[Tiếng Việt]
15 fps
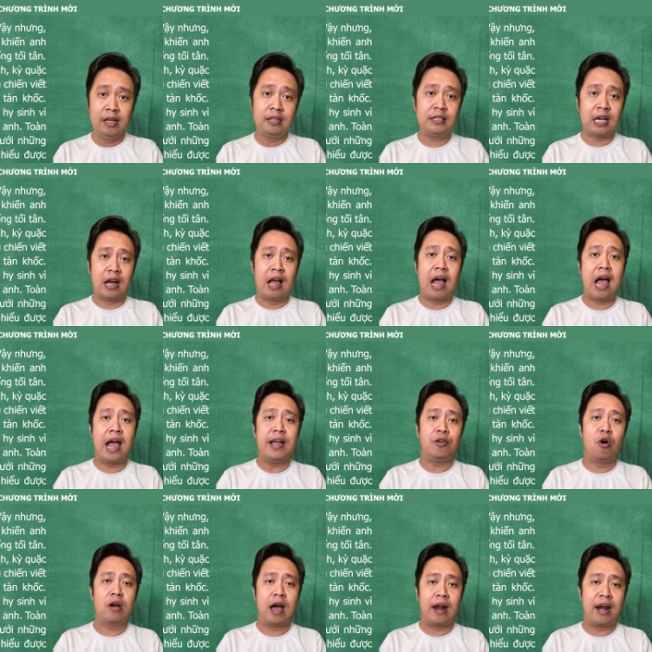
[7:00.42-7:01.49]
Chẳng ai có
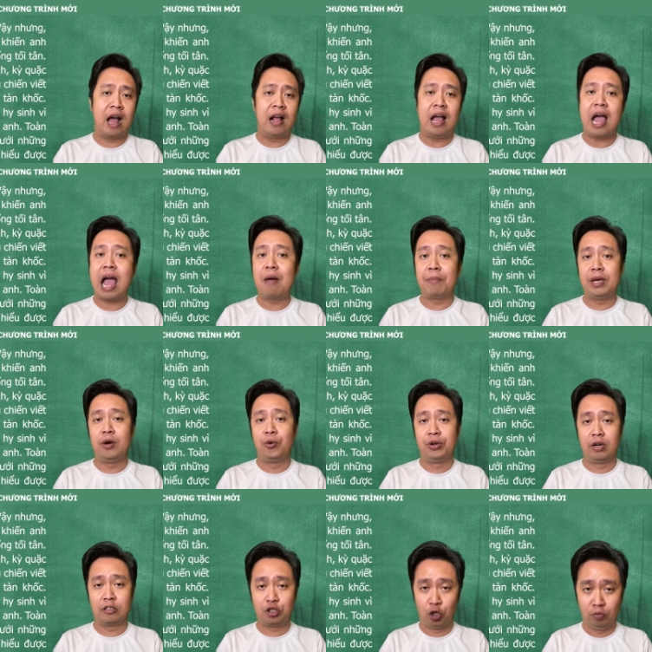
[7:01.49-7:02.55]
khả năng am hiểu
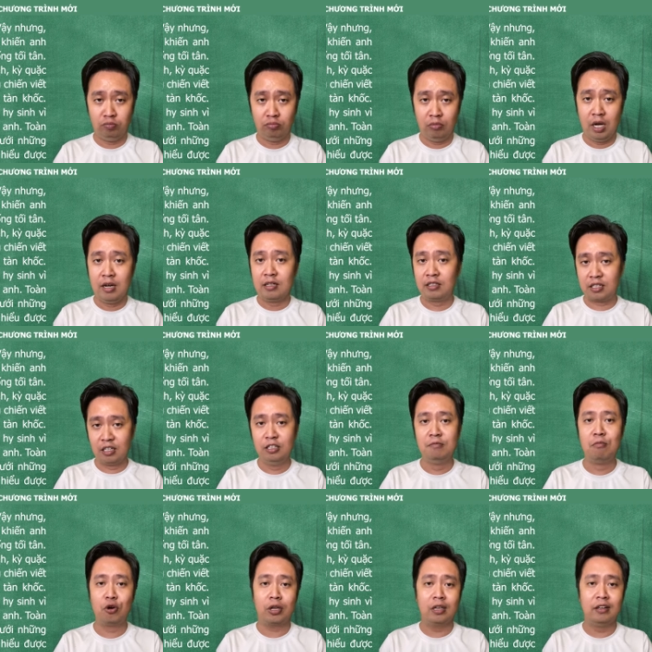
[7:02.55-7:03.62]
được chúng, trừ
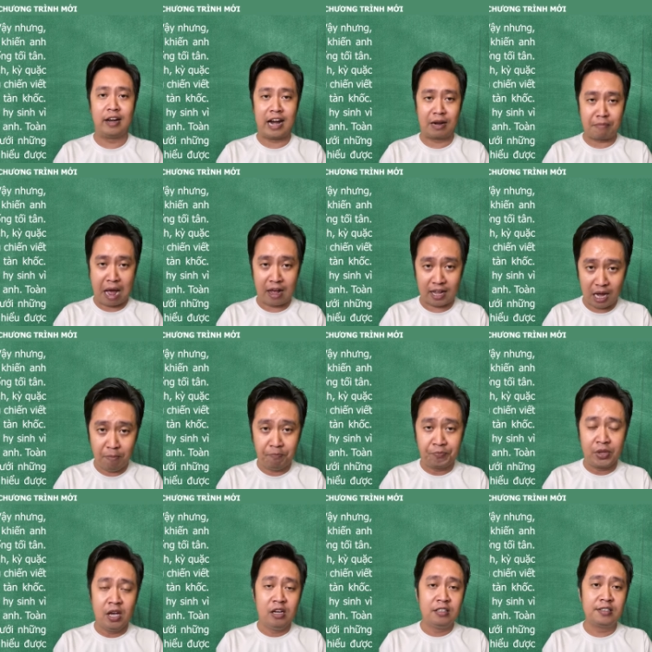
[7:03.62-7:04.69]
một người đàn bà câm
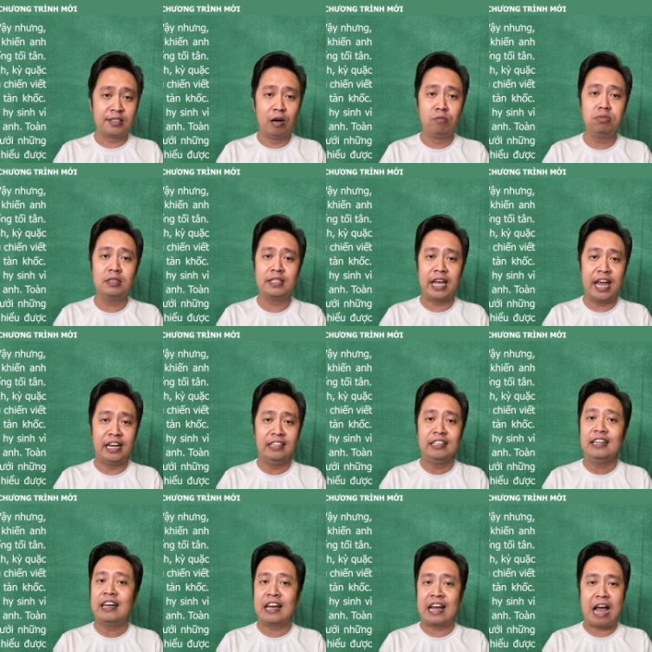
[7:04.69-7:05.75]
sống trên
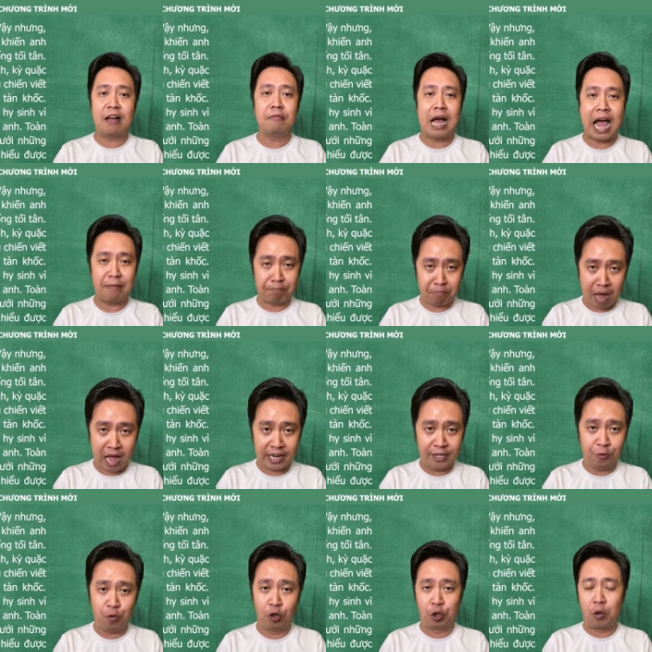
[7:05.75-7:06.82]
gác áp mái
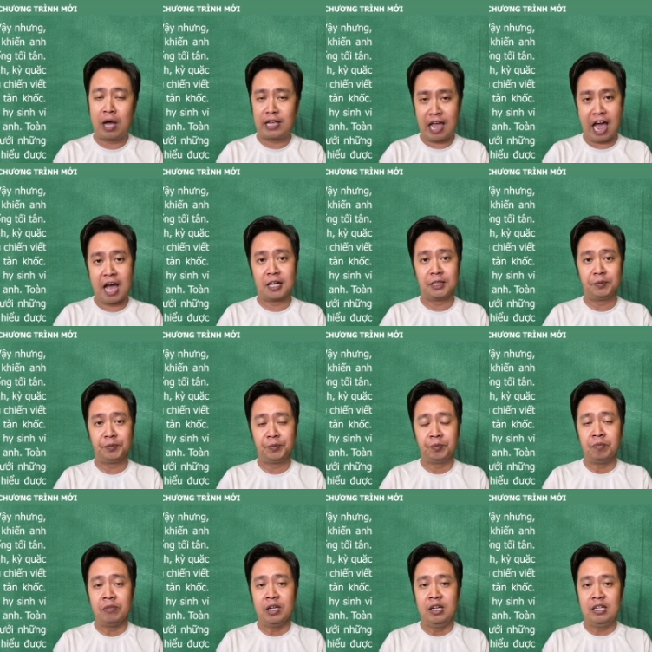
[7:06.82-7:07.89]
của tòa nhà.
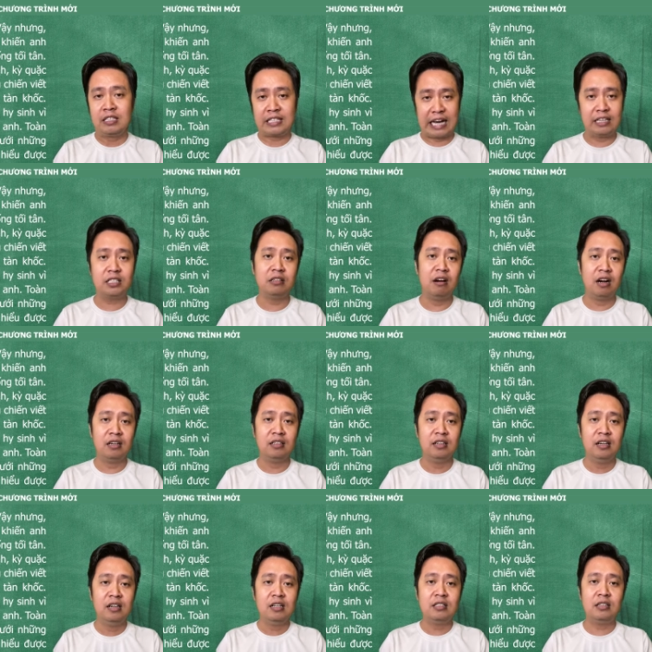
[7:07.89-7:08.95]
Chán trường,
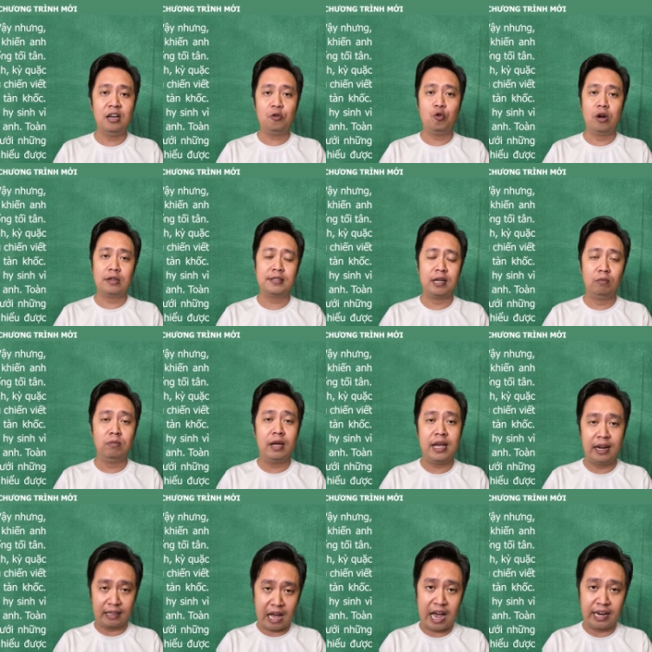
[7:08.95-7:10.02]
trước cuộc sống hiện
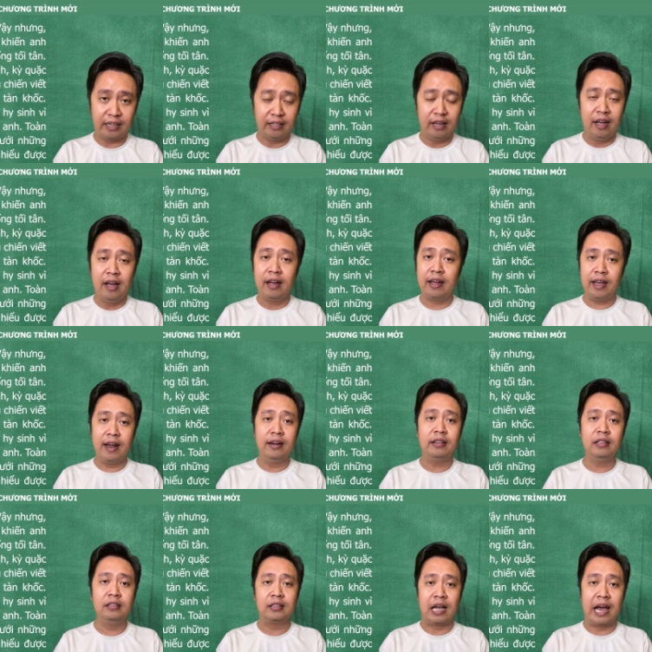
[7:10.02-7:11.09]
tại, Kiên
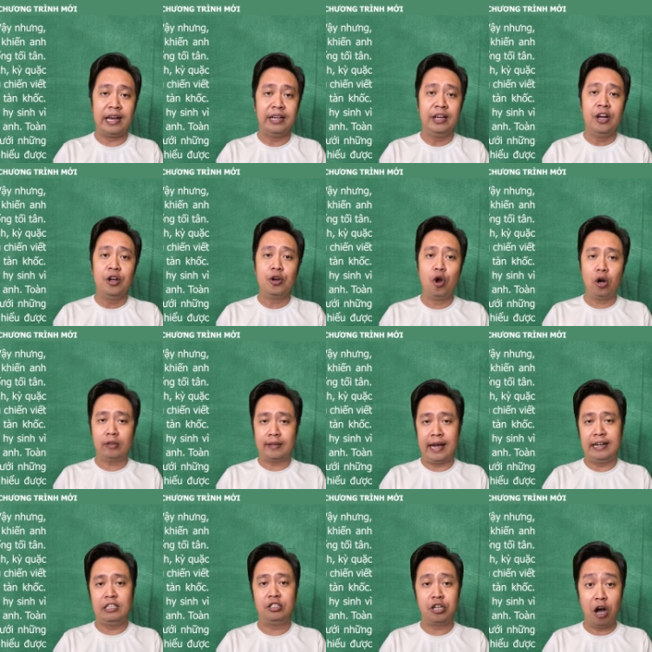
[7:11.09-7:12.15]
tự tay đốt
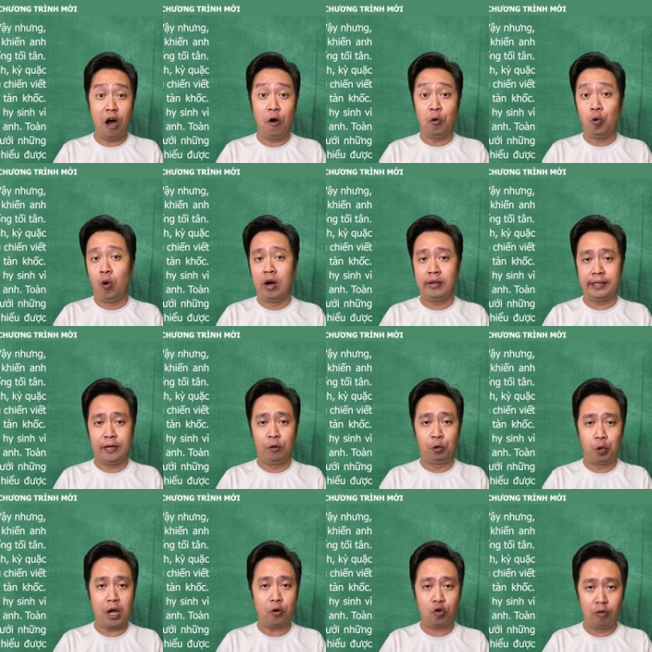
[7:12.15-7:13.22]
thành cho cuốn tiểu
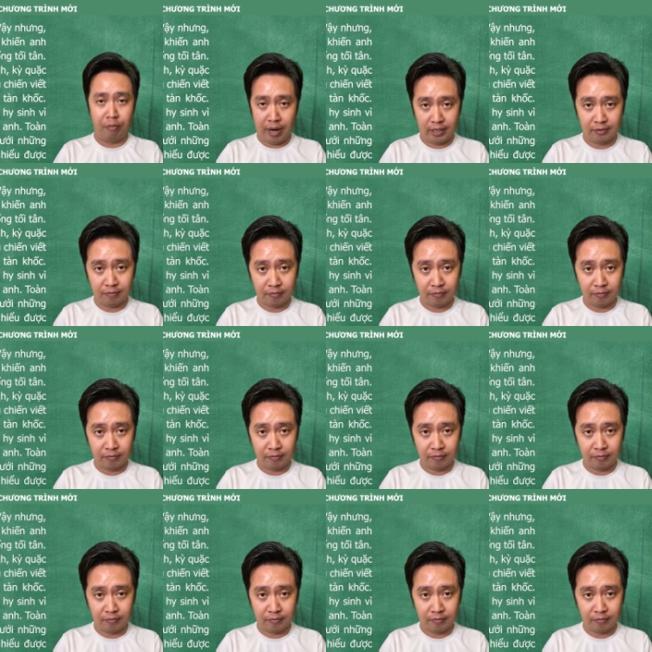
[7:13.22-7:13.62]
thuyết của mình.